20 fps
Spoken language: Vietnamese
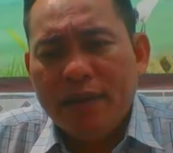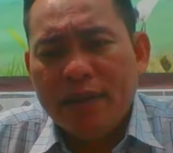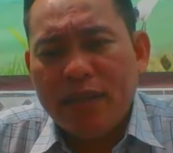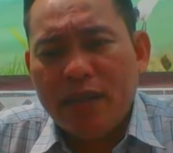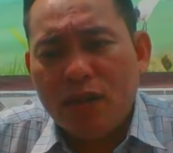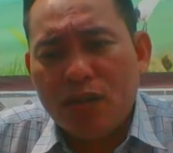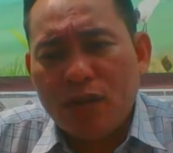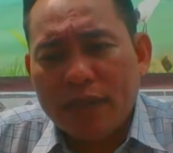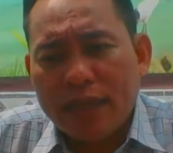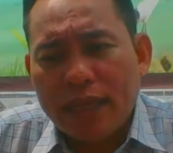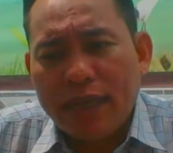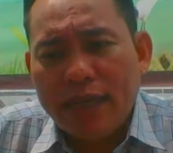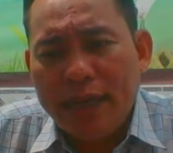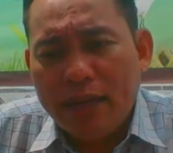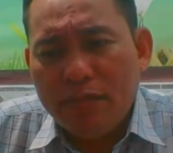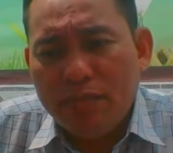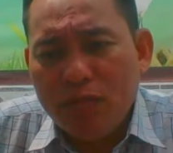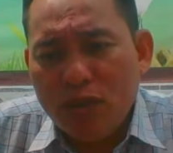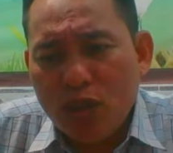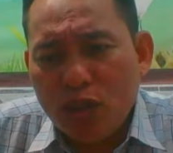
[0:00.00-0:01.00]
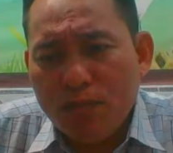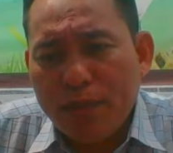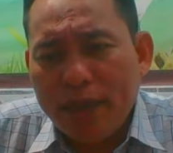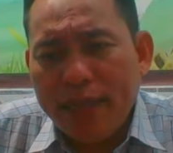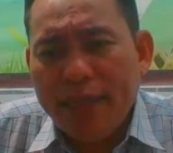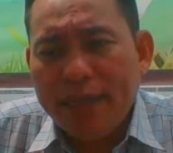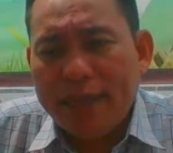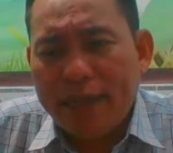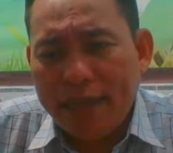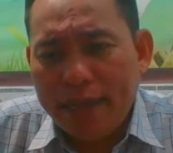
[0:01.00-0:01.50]
rồi người ta đóng góp
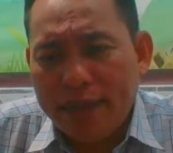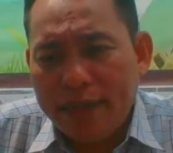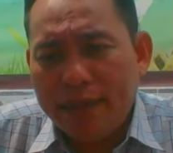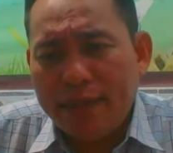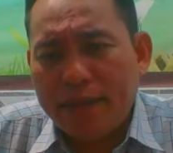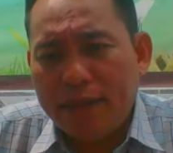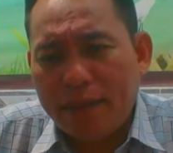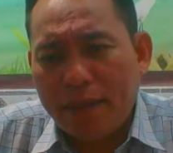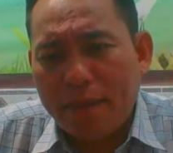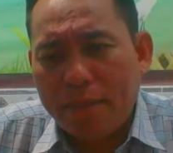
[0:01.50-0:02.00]
ý kiến đó